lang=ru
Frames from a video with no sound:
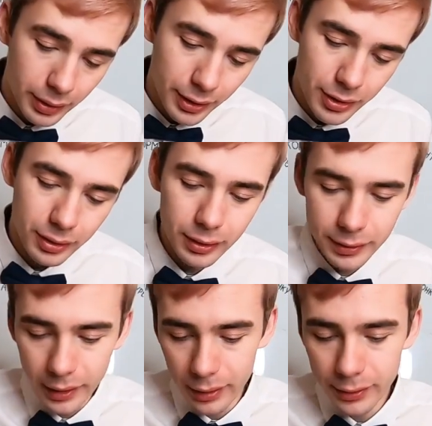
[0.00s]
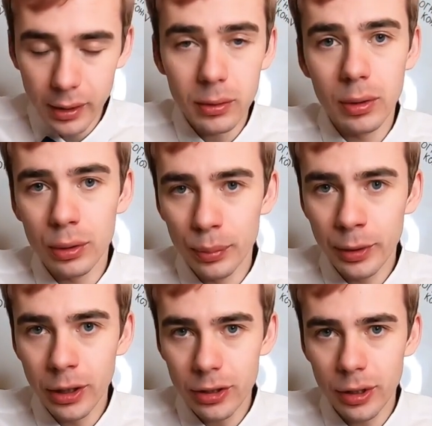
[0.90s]
Я даже не знаю, с какой
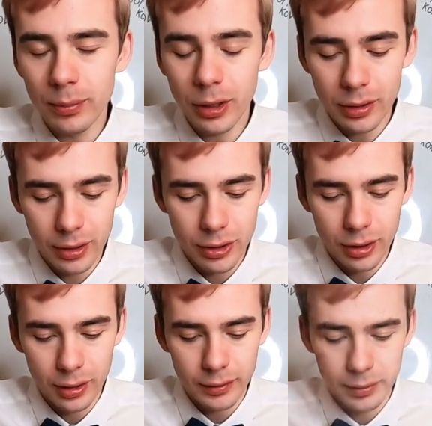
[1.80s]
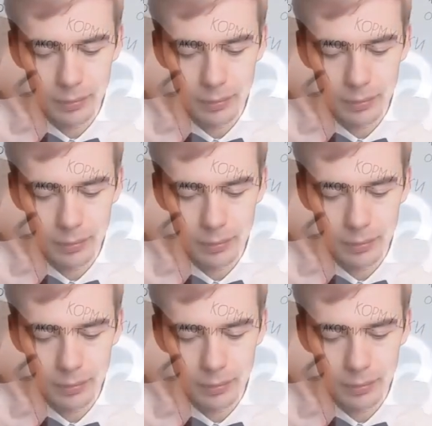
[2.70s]
клубнички мне начать.